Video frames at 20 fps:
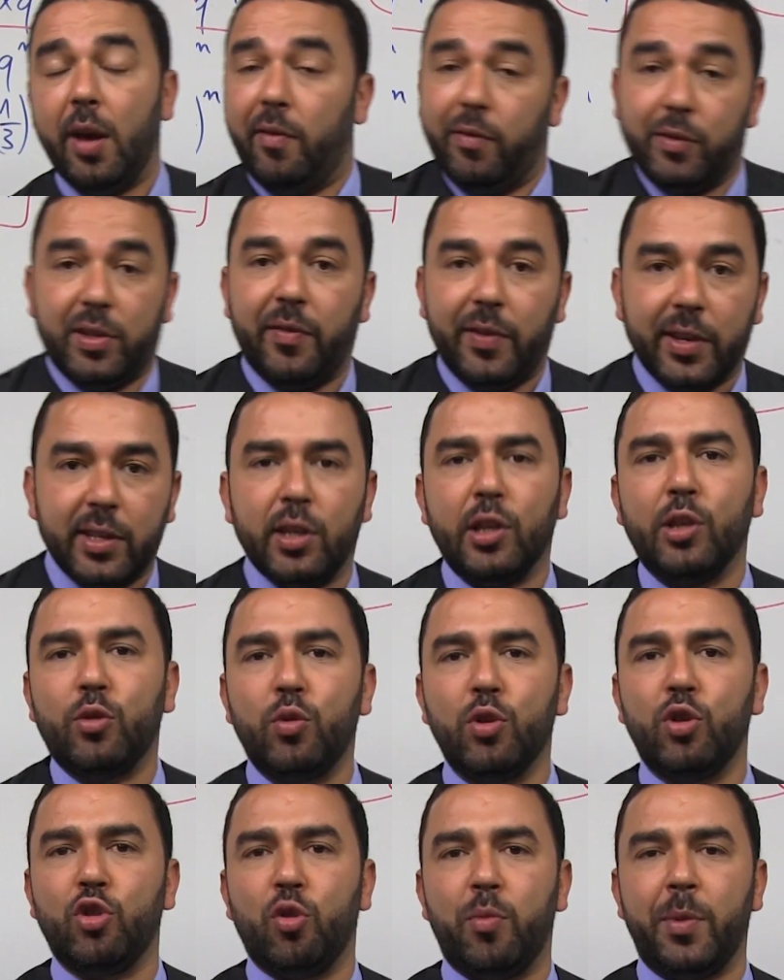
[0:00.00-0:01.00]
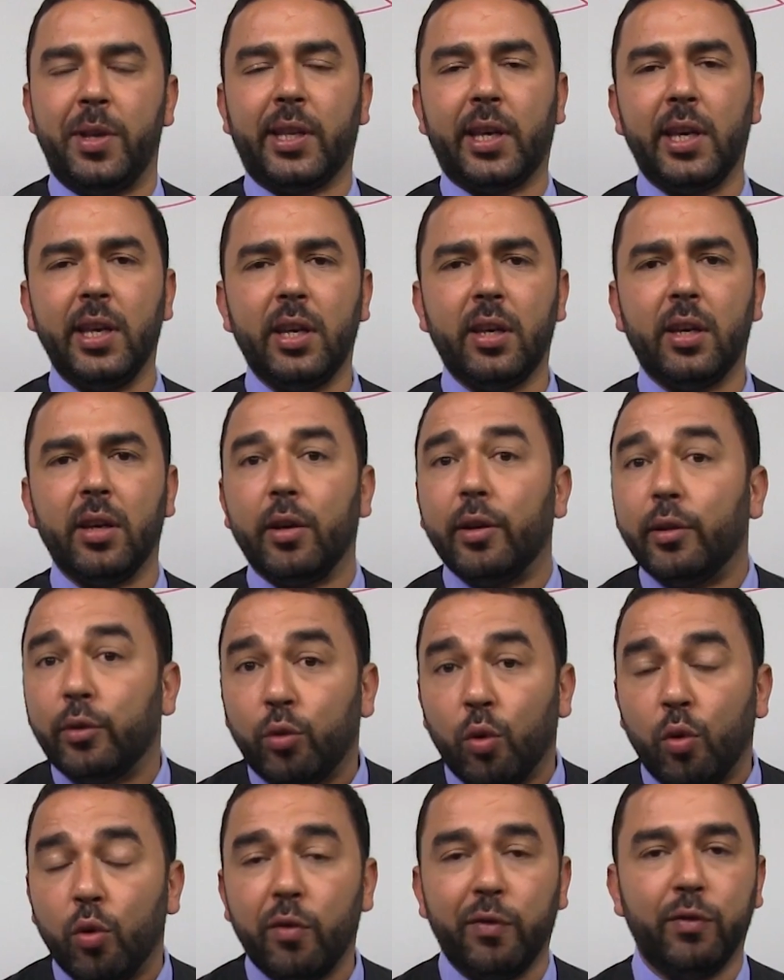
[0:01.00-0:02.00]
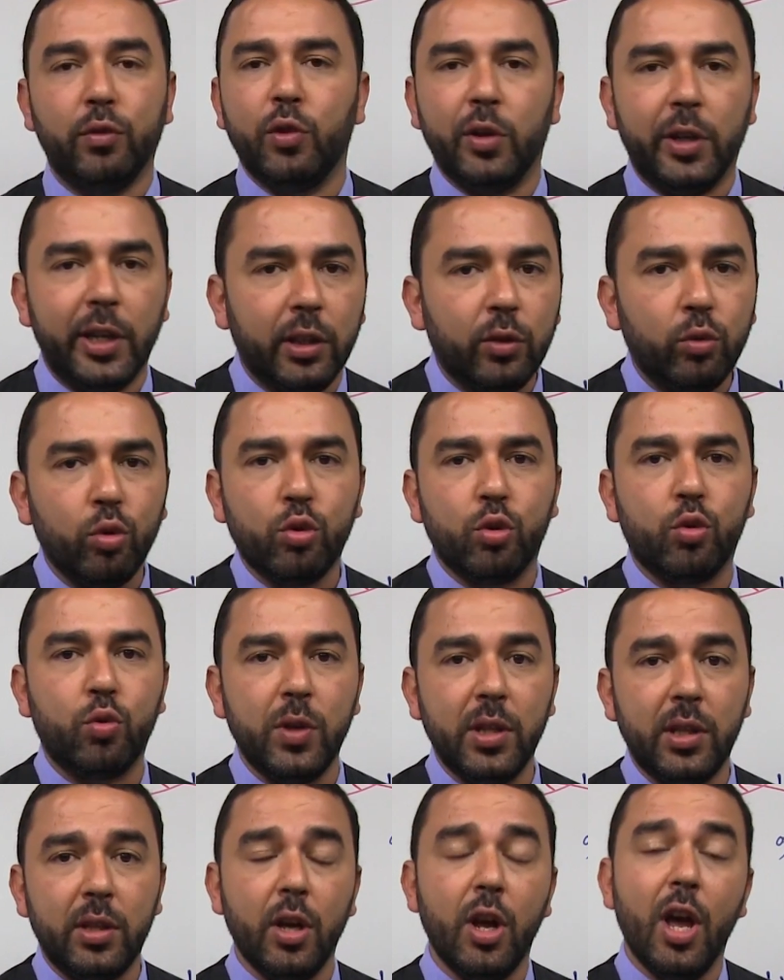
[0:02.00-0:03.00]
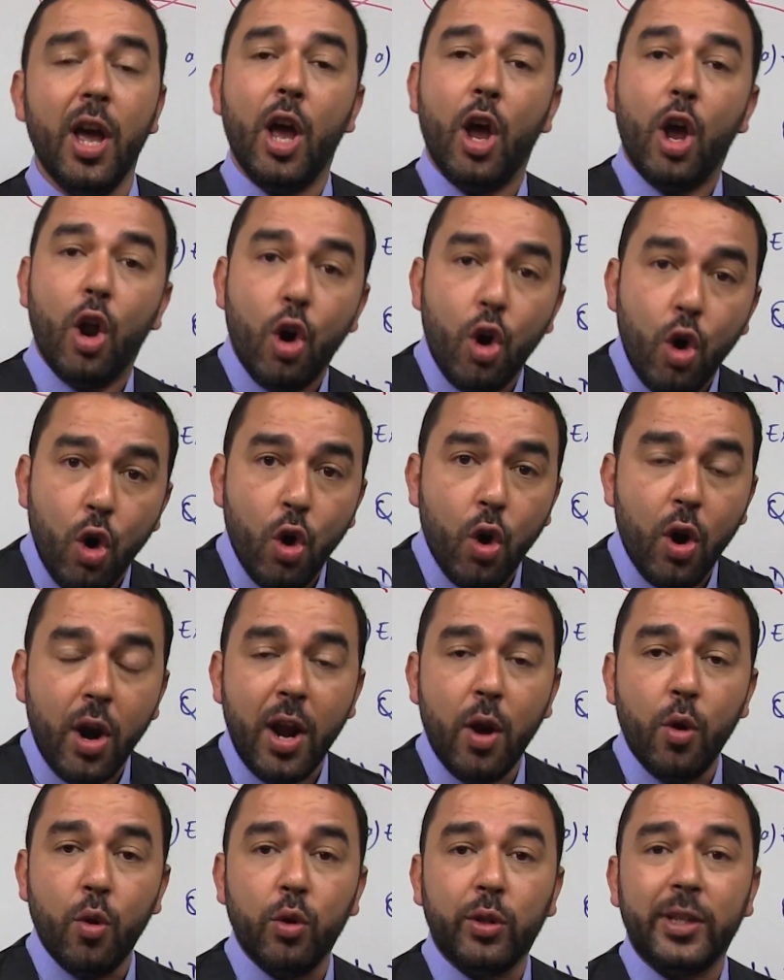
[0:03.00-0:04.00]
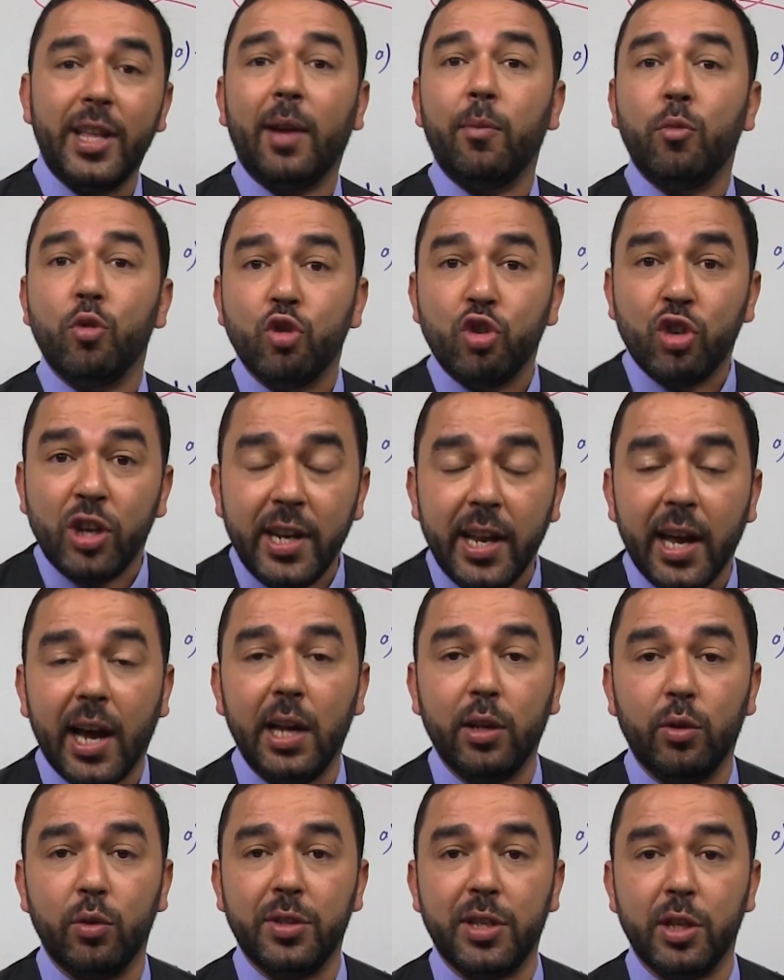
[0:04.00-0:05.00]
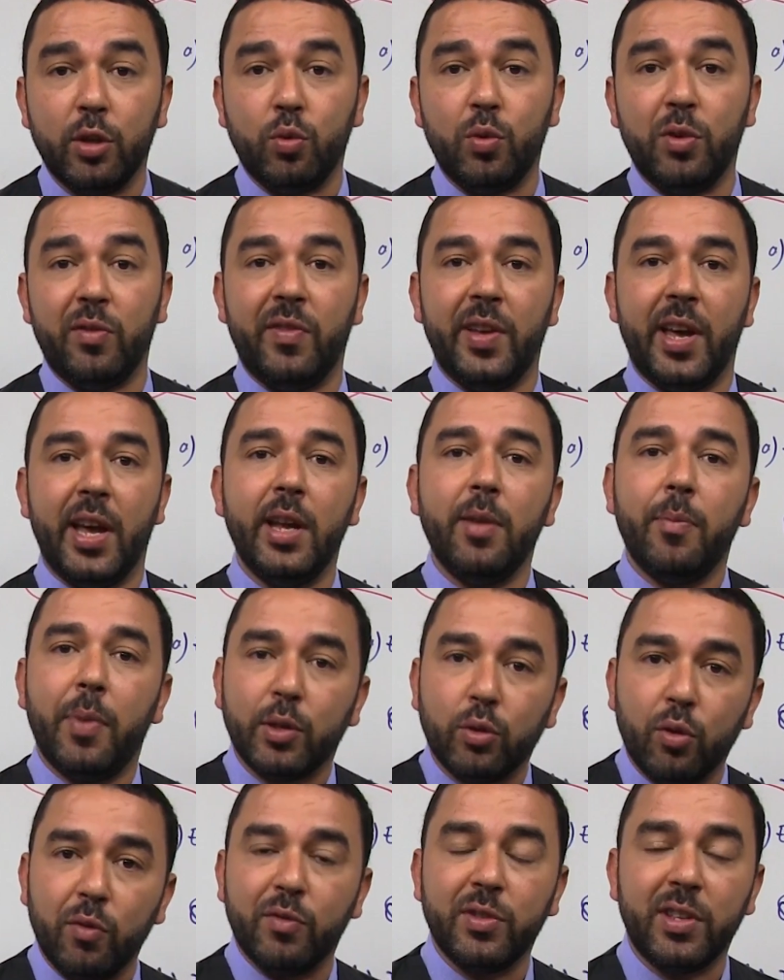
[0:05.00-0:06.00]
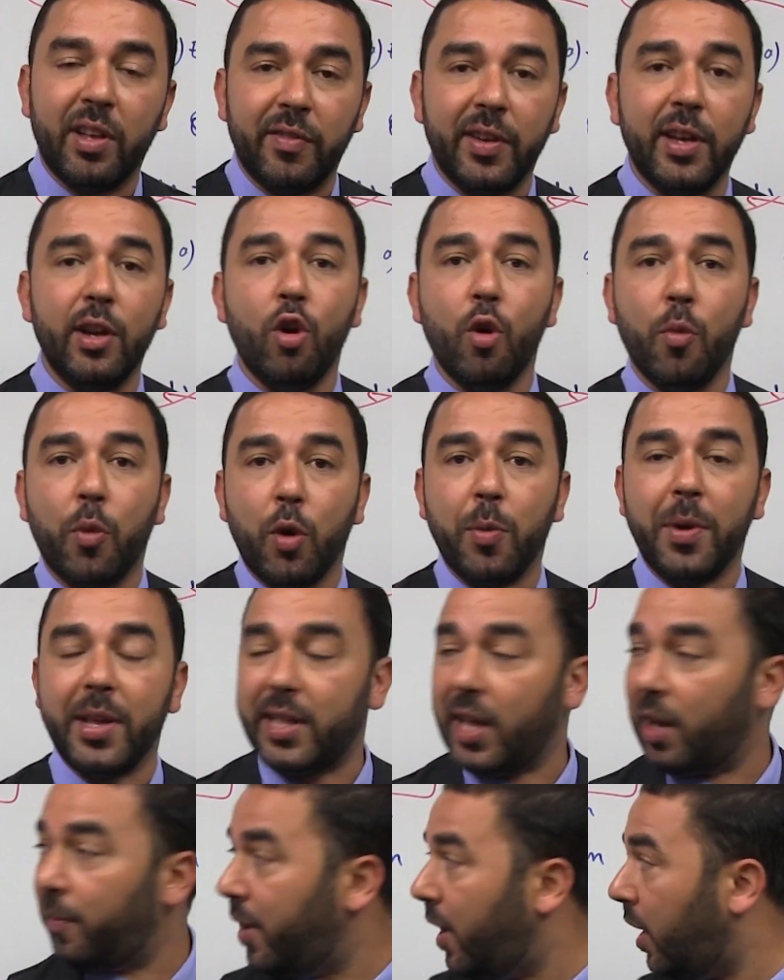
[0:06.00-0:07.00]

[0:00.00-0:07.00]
vous savez que c'est une suite géométrique, donc vous donnez tout de suite le, terme général de cette suite Vn parce que vous avez le premier terme